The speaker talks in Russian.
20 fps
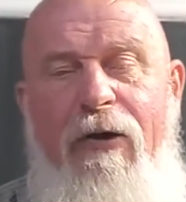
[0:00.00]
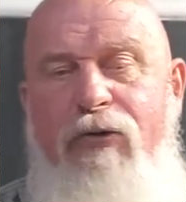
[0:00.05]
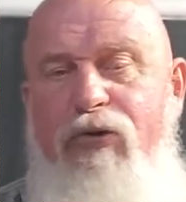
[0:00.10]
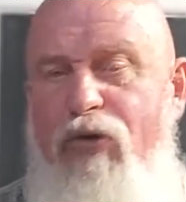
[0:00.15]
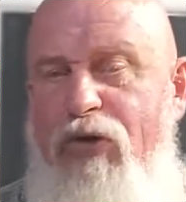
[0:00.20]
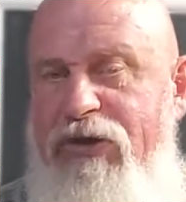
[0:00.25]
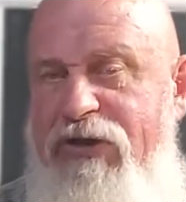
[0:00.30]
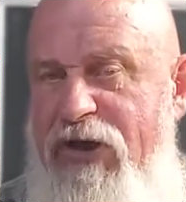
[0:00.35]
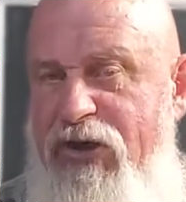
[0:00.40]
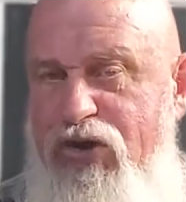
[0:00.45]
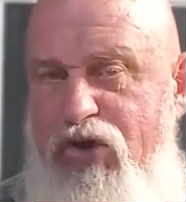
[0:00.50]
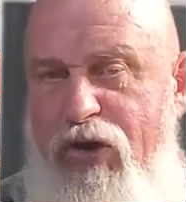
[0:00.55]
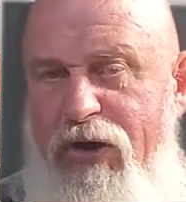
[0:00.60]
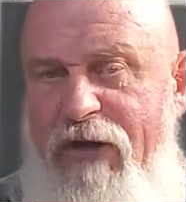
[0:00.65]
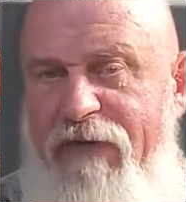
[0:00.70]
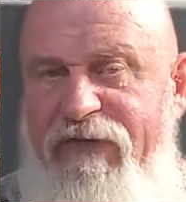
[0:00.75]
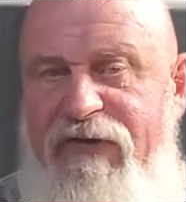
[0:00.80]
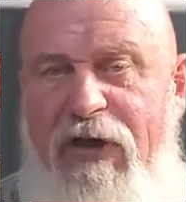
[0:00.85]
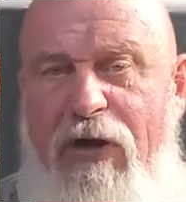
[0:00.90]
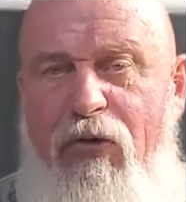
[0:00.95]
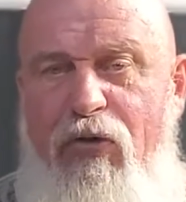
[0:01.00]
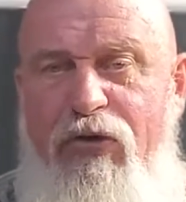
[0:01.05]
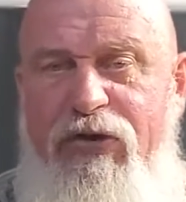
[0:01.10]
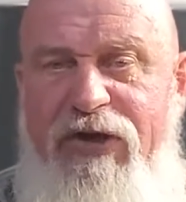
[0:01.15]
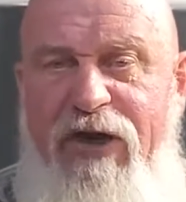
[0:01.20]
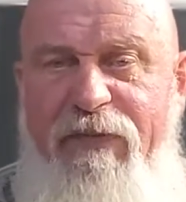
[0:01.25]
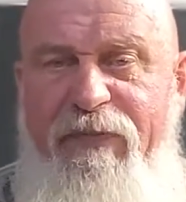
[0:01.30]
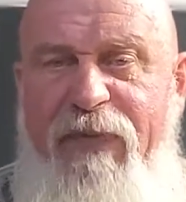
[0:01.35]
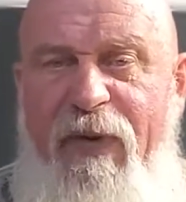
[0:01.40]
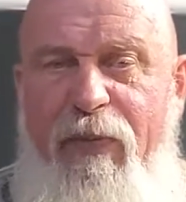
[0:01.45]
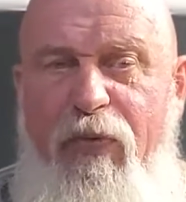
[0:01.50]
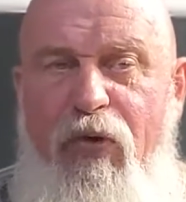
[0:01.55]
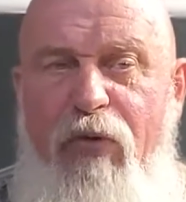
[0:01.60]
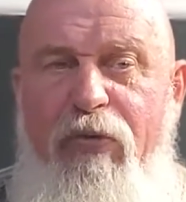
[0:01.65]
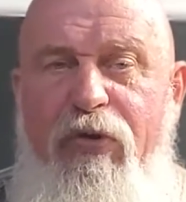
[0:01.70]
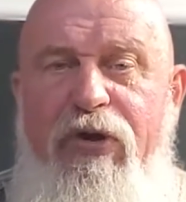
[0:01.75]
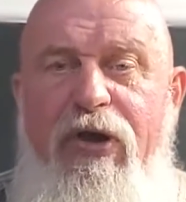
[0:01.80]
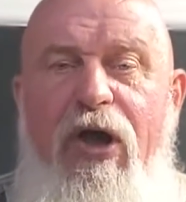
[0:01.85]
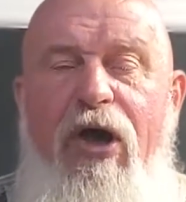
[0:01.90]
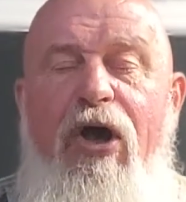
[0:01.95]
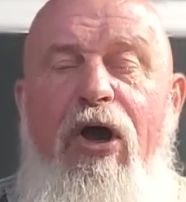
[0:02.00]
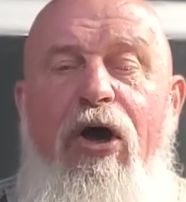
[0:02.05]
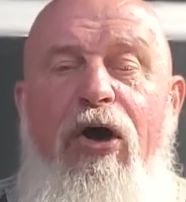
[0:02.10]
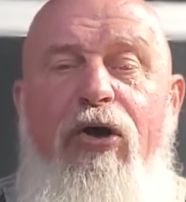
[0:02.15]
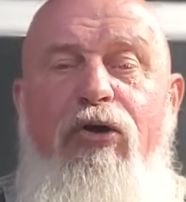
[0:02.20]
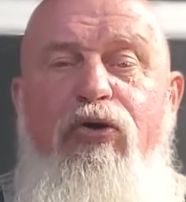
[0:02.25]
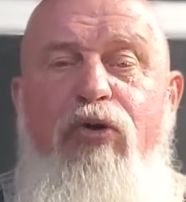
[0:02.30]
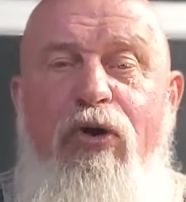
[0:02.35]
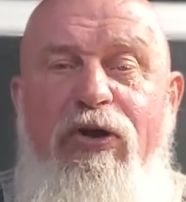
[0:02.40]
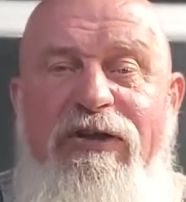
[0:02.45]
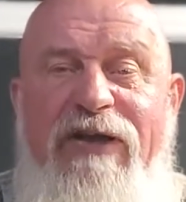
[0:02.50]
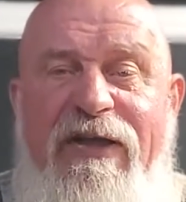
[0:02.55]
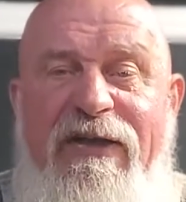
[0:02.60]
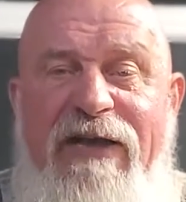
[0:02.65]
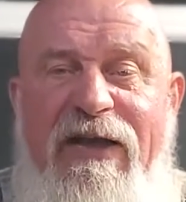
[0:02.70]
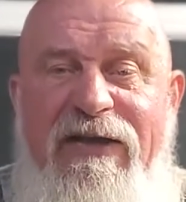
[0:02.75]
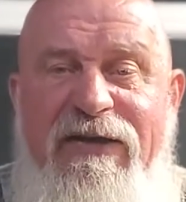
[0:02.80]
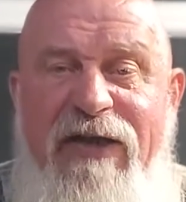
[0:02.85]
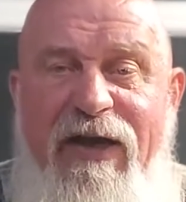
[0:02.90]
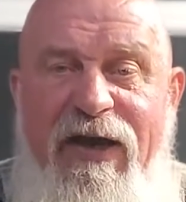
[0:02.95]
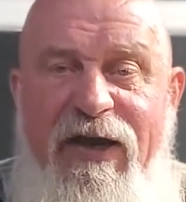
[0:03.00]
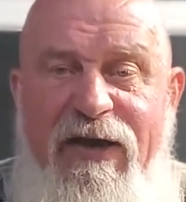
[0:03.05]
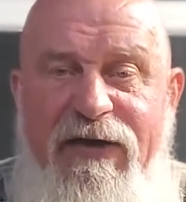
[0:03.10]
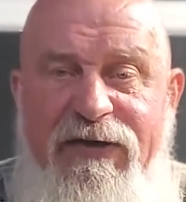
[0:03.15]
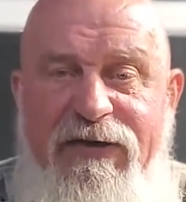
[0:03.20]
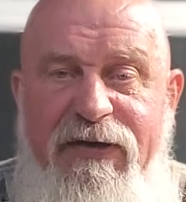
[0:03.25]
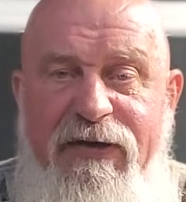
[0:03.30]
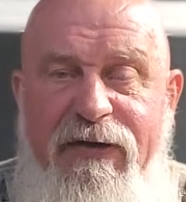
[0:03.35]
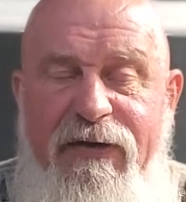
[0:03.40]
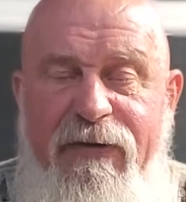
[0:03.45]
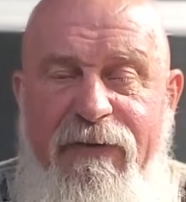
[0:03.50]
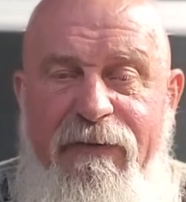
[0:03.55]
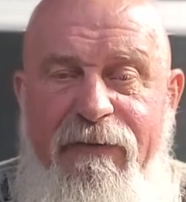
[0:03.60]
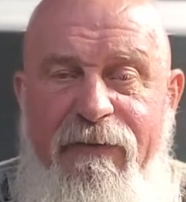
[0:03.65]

Кто-то еще на второй день попробует, кто-то на третий.